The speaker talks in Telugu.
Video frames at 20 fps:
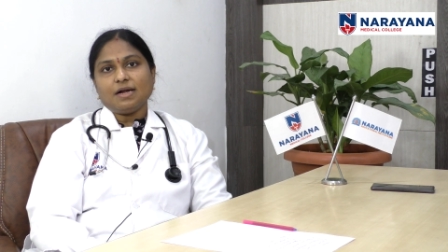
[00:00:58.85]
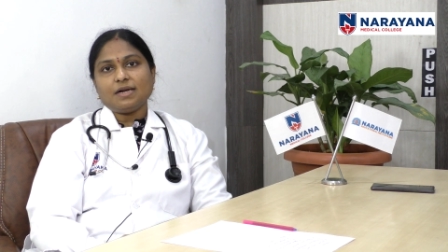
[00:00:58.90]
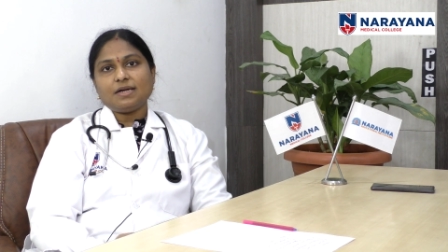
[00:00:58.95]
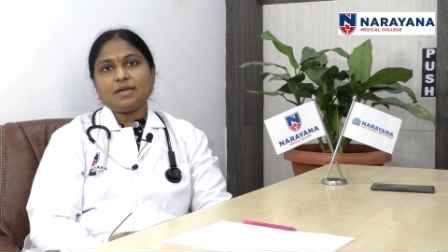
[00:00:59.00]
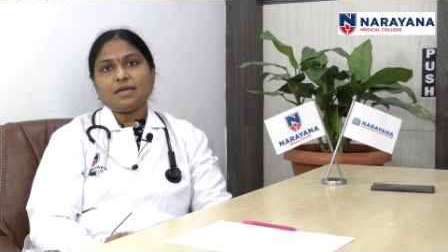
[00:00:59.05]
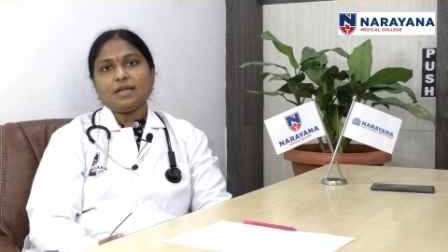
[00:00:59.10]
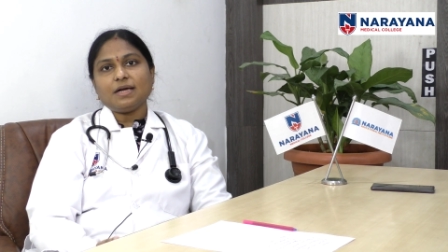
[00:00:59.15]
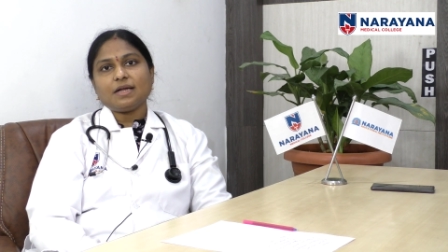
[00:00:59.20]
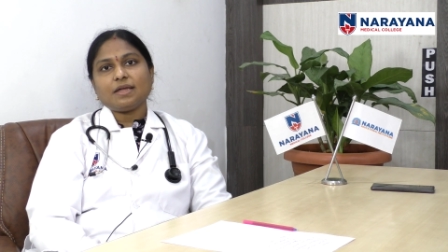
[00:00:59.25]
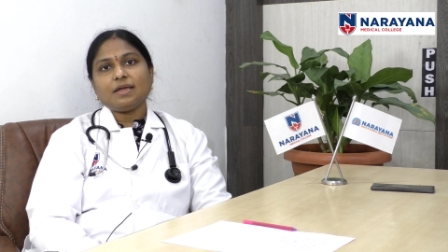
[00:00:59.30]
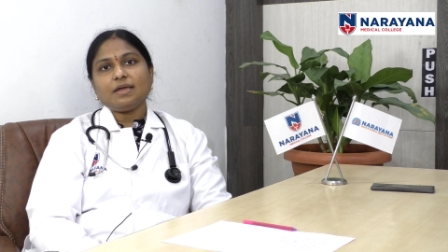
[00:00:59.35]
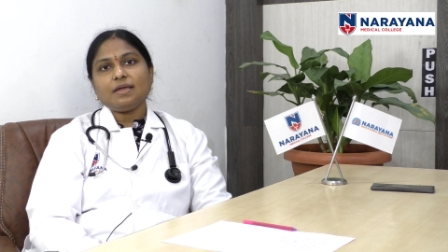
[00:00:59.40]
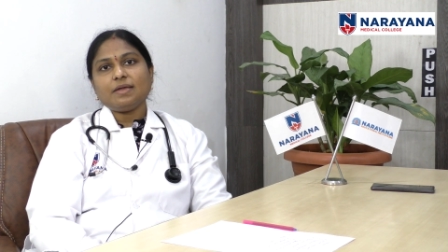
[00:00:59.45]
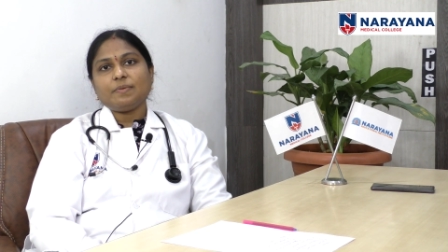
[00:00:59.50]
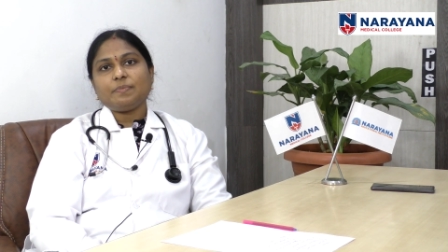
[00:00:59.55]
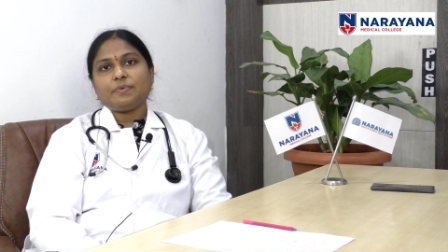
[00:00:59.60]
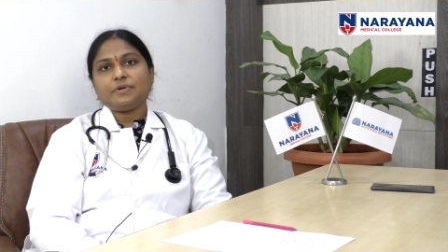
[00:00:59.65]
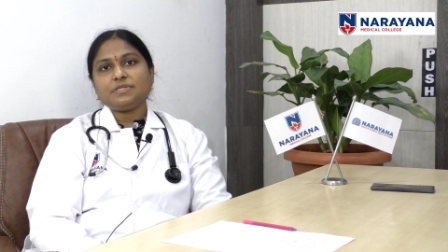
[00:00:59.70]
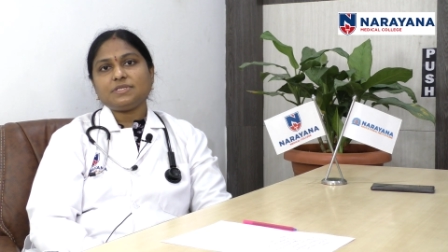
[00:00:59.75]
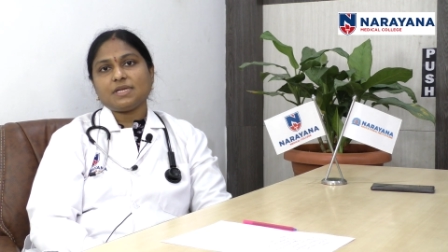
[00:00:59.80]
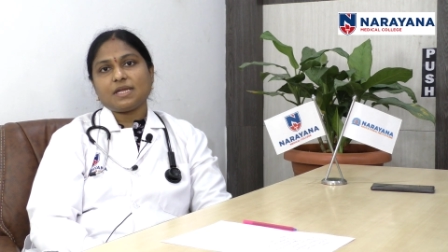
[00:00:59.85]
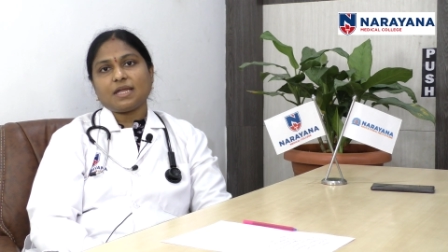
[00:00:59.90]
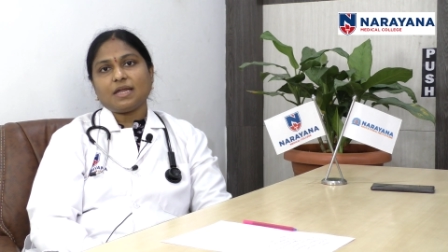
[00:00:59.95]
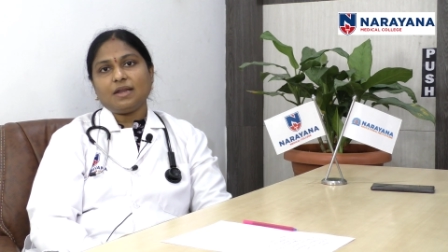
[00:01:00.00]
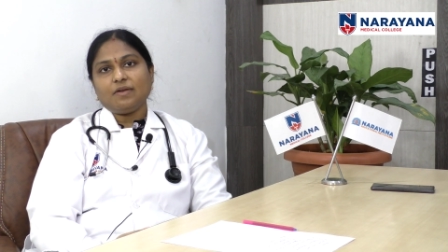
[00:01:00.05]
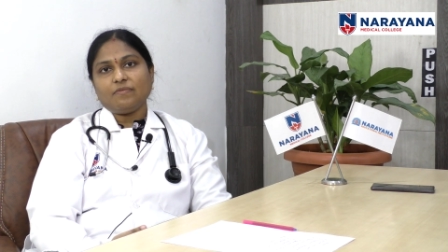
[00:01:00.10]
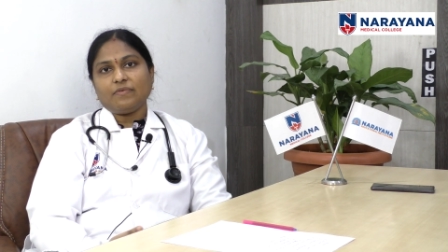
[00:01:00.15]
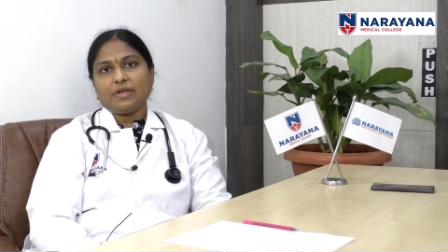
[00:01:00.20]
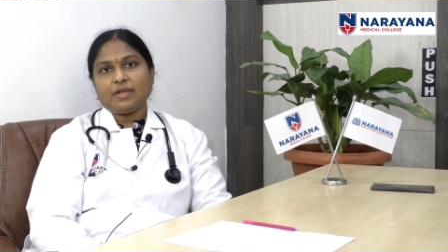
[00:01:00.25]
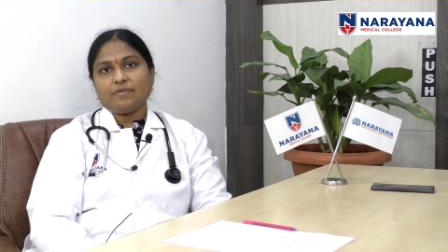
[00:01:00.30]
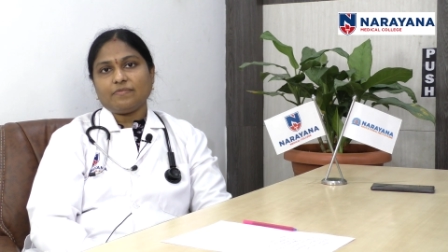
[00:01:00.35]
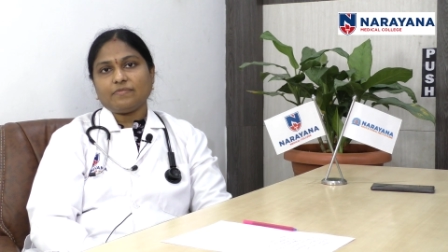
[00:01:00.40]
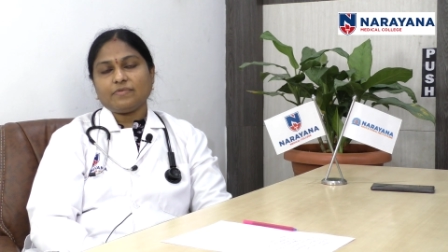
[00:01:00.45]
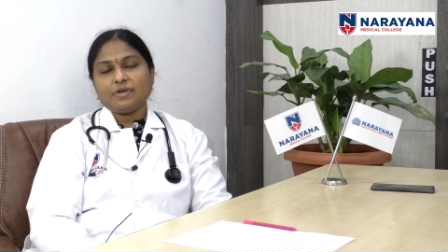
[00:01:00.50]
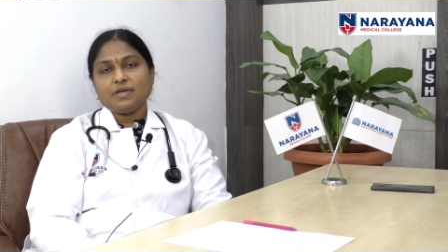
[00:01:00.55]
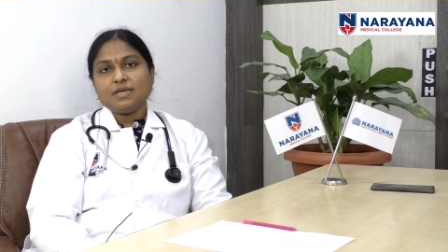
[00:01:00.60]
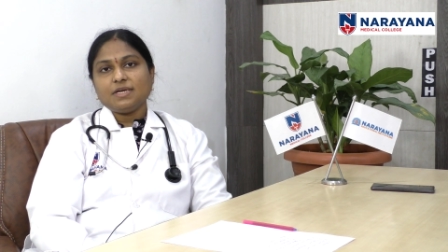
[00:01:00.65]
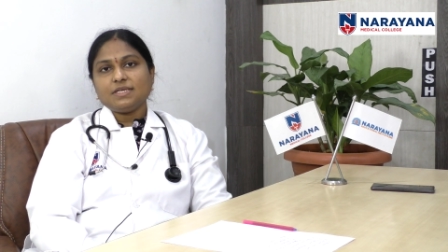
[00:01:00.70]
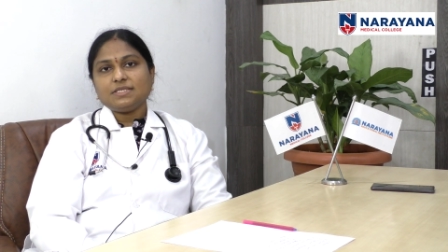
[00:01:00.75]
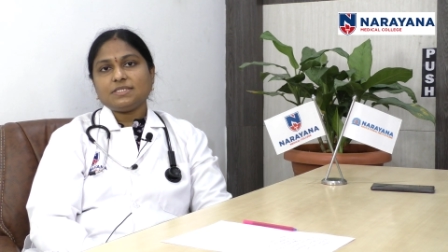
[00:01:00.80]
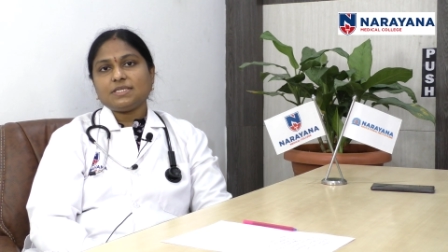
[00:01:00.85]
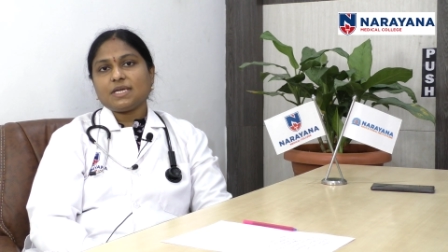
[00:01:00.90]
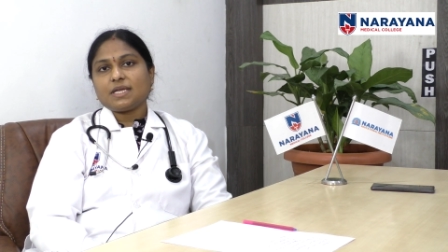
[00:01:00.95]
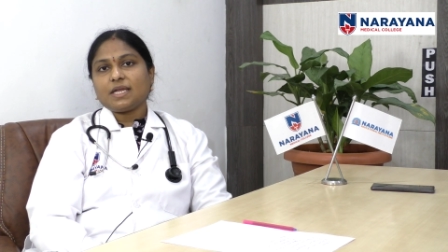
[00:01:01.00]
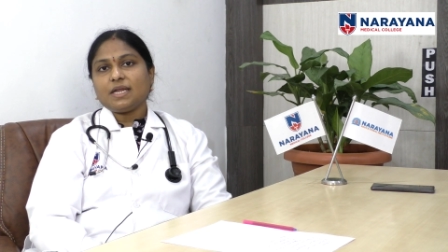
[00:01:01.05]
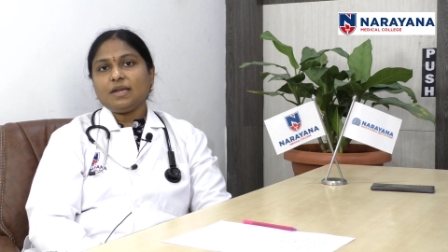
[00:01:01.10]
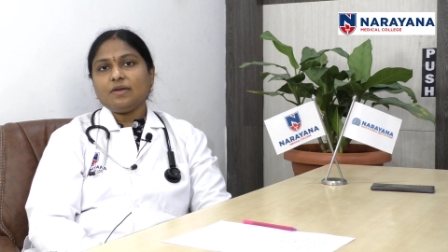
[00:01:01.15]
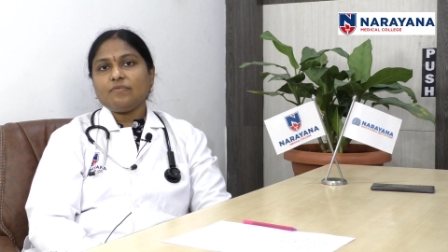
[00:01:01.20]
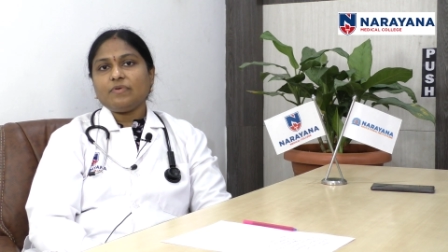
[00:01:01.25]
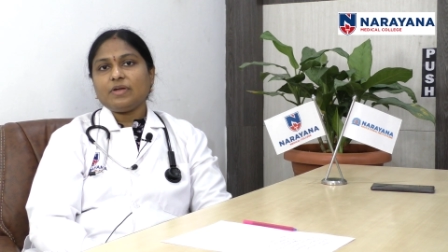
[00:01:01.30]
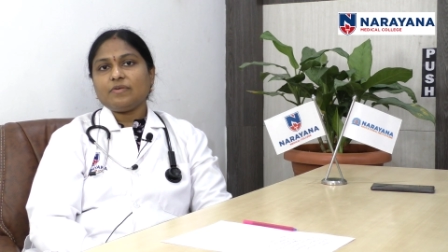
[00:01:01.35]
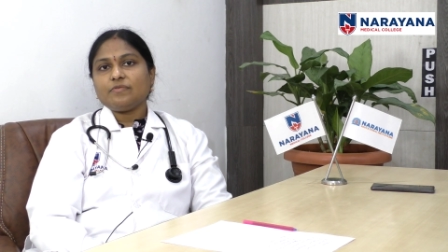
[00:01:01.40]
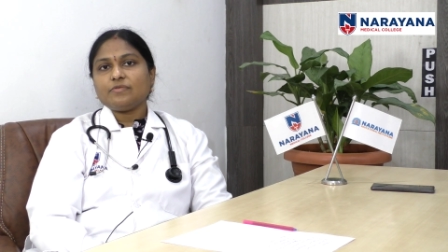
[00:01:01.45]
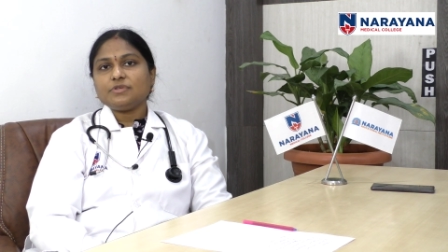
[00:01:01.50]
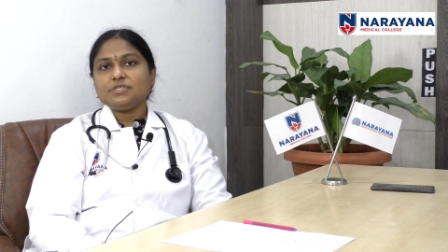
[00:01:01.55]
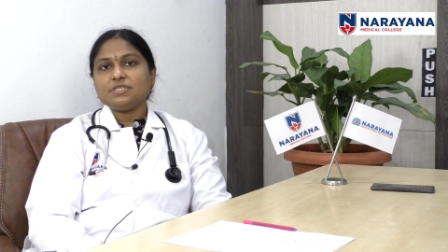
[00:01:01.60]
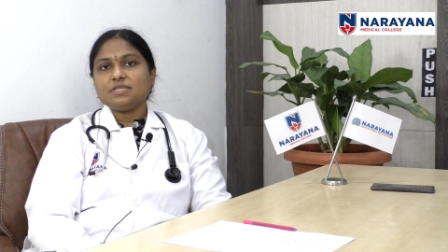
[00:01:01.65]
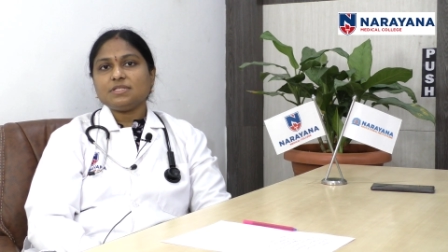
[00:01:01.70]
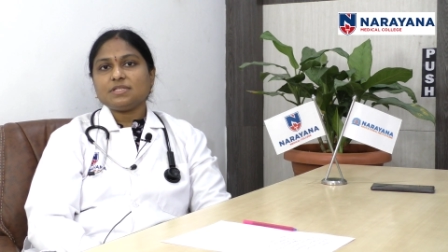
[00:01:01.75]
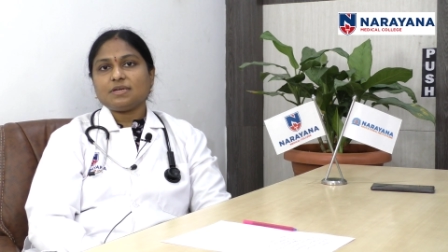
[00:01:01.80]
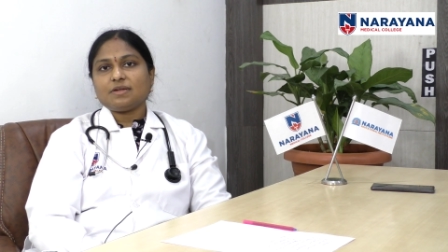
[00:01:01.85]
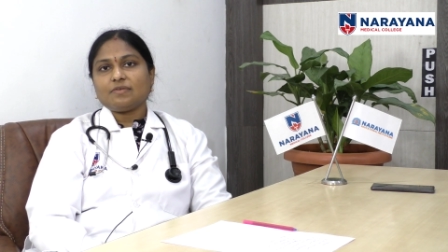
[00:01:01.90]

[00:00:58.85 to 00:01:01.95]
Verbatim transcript: అట్లాగే ఇప్పుడు సెకండ్ వేవ్ సెకండ్ వేవ్ వచ్చిన